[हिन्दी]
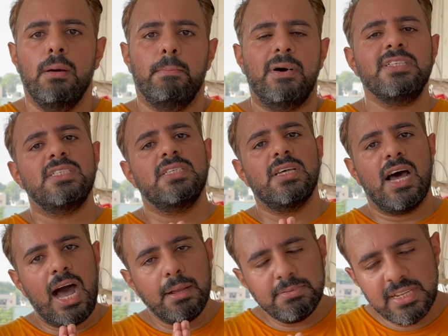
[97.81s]
बस
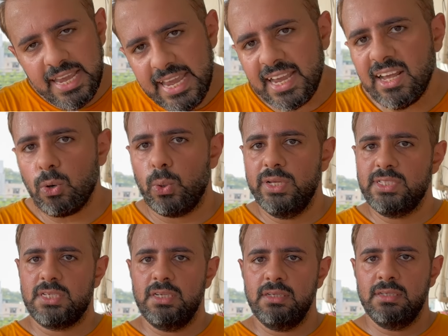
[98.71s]
आपसे एक
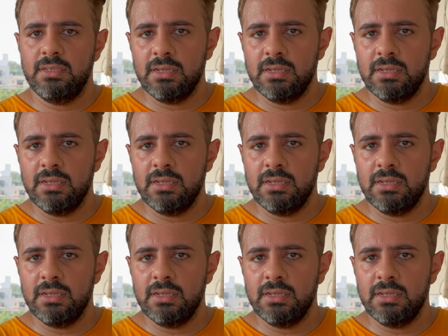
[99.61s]
रिक्वेस्ट है